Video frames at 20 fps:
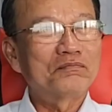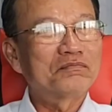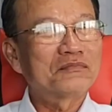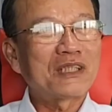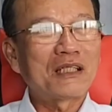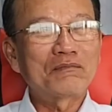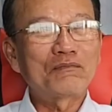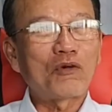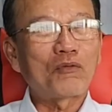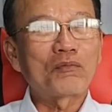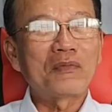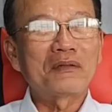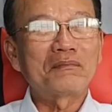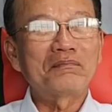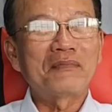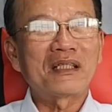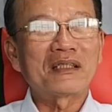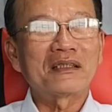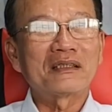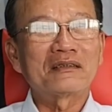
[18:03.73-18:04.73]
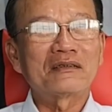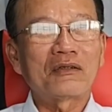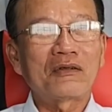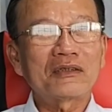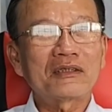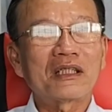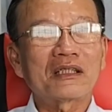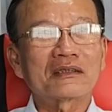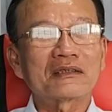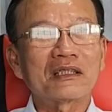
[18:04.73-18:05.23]
thân một mình mình
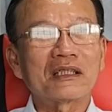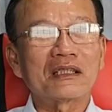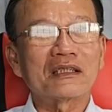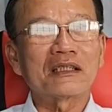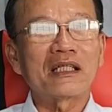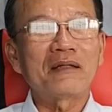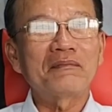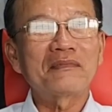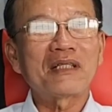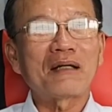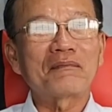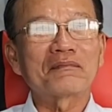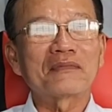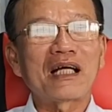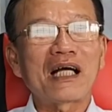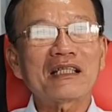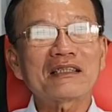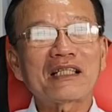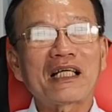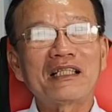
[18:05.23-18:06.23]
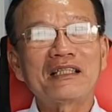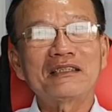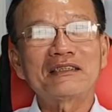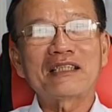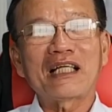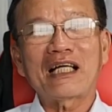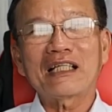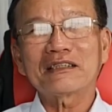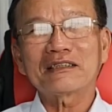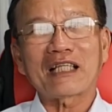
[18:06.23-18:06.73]
nói thật sự đêm nằm gác tay
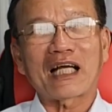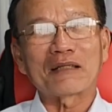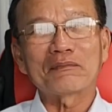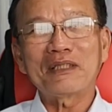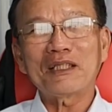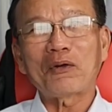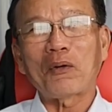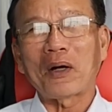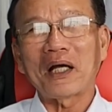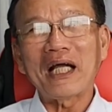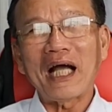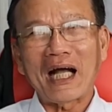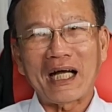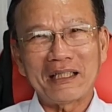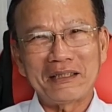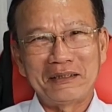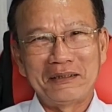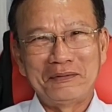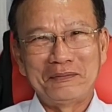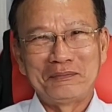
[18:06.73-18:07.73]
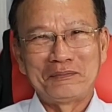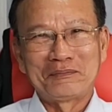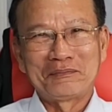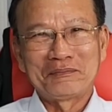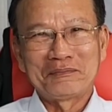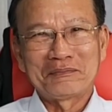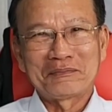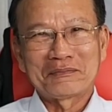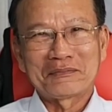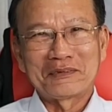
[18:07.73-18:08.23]
trắng chẳng biết hỏi ai
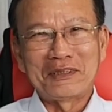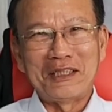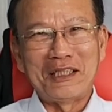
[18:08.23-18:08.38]
yeah. Dạ.